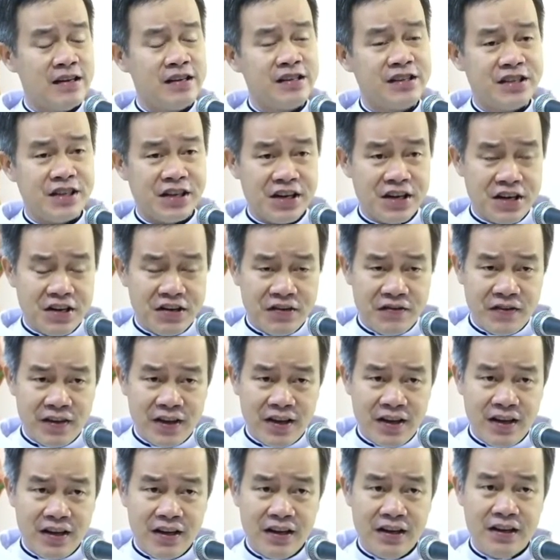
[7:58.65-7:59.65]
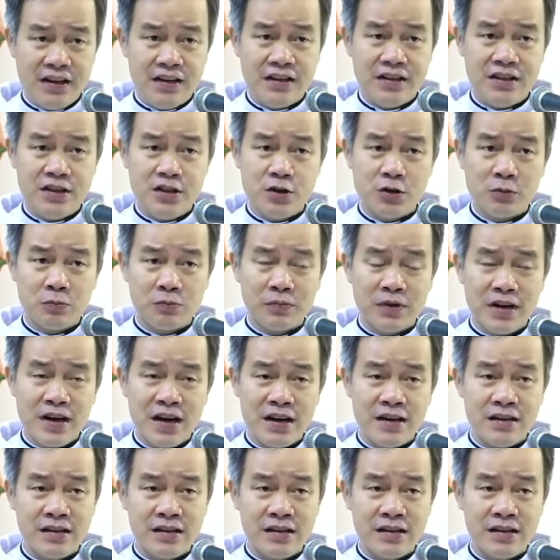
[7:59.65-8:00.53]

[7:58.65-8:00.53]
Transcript: trị vì dùng đất